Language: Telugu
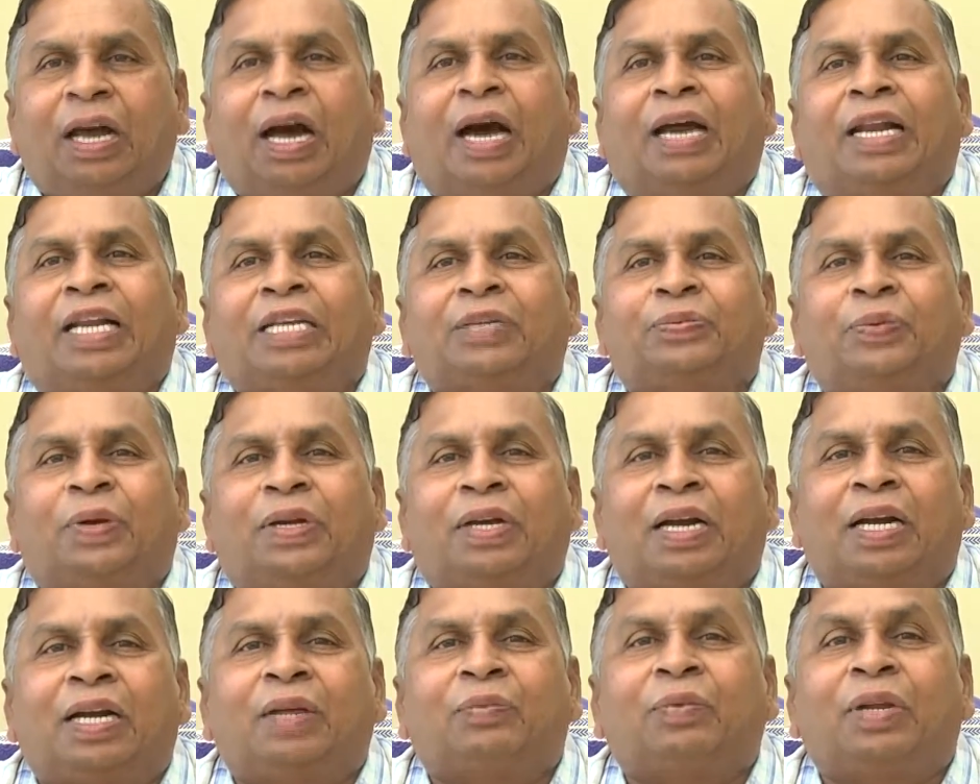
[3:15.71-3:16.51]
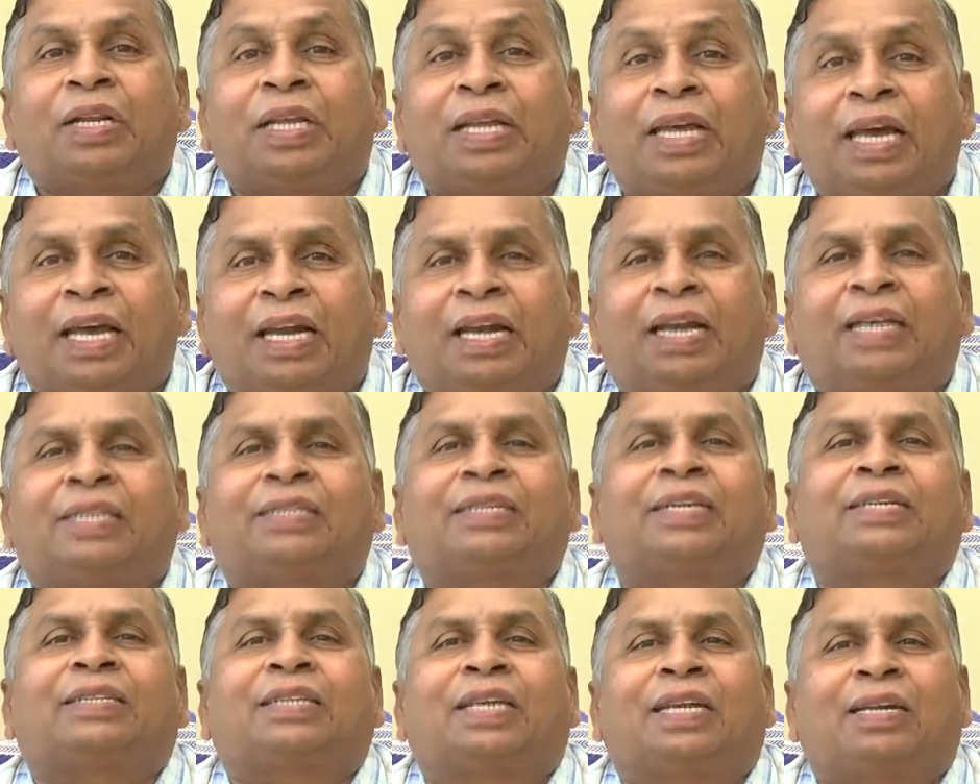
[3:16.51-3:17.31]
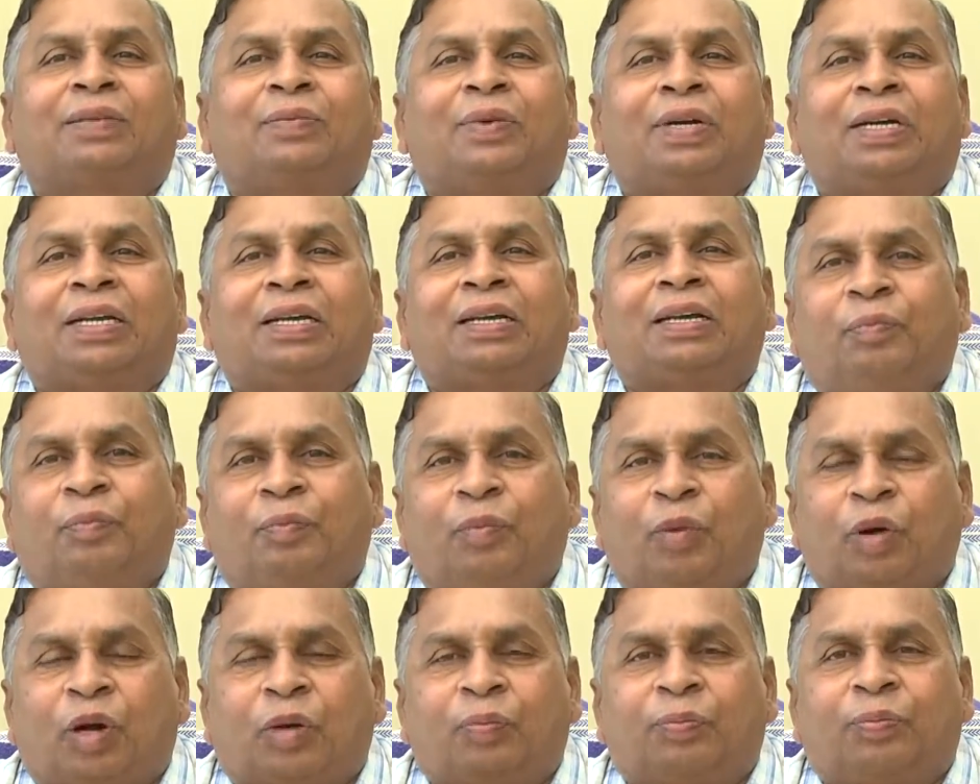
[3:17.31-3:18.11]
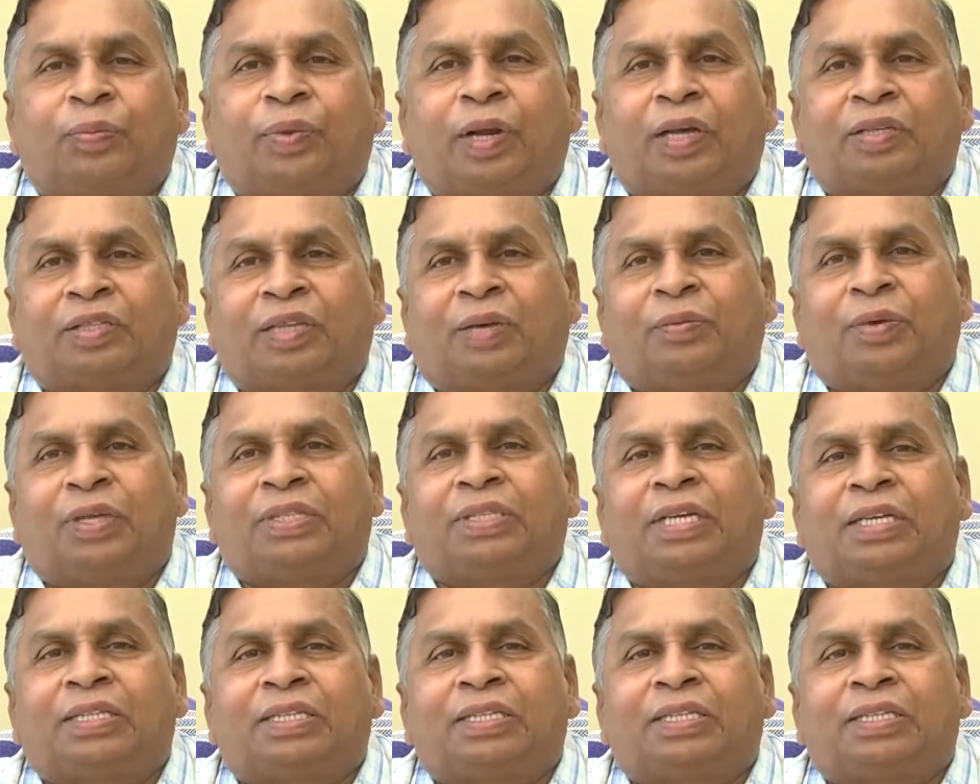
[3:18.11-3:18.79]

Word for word: అన్ఎక్స్పెక్టెడ్ అంటే మీరు కేర్లెస్నెస్ అన్నమాట ఒక సమస్య